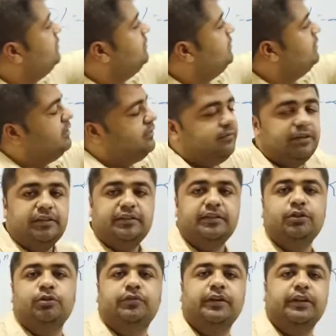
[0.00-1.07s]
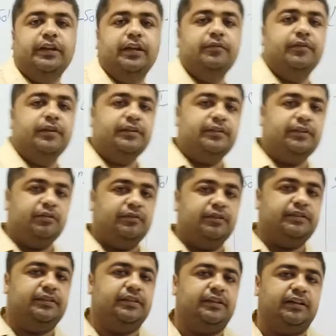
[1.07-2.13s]
विथ 101 यानी 101
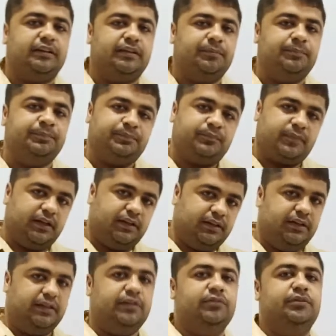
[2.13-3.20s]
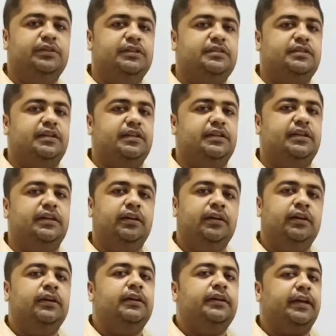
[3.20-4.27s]
से ख़त्म नहीं होनी चाहिए
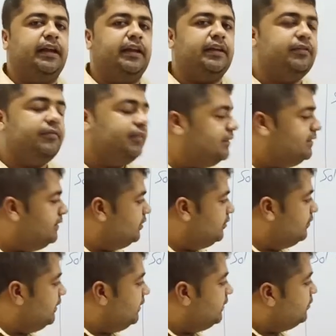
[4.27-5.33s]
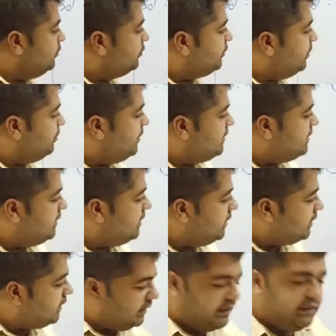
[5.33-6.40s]
यानी कि 101 उसके पीछे
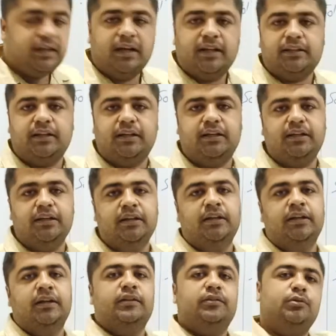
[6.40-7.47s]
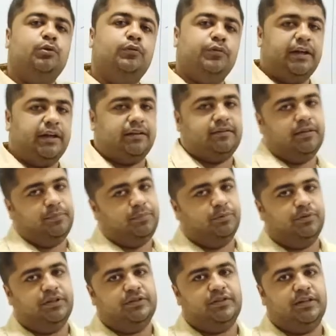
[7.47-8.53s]
अगर नहीं आता है तो वो एक्सेप्ट
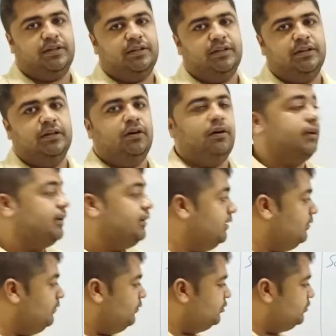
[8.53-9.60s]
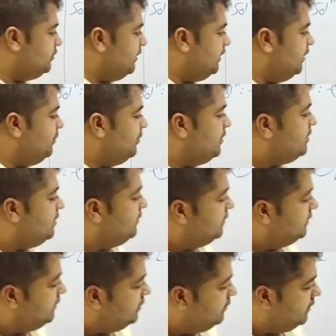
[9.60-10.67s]
होनी चाहिए और अगर वो स्ट्रिंग के पीछे
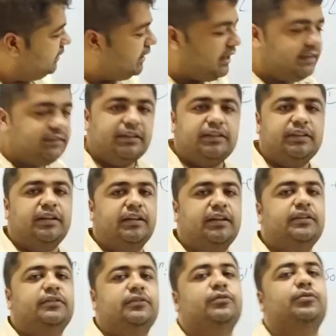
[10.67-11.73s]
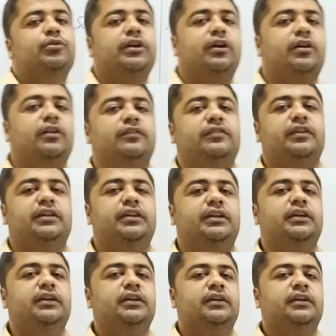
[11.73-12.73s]
101 आ जाता है तो वो क्या होनी चाहिए